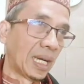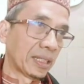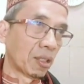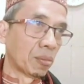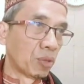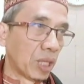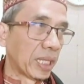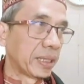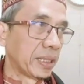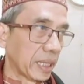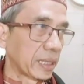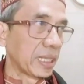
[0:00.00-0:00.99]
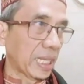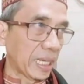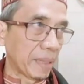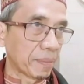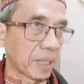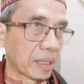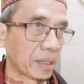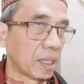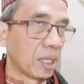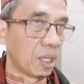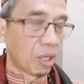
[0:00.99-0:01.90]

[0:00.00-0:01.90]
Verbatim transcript: atau bulan yang diharamkan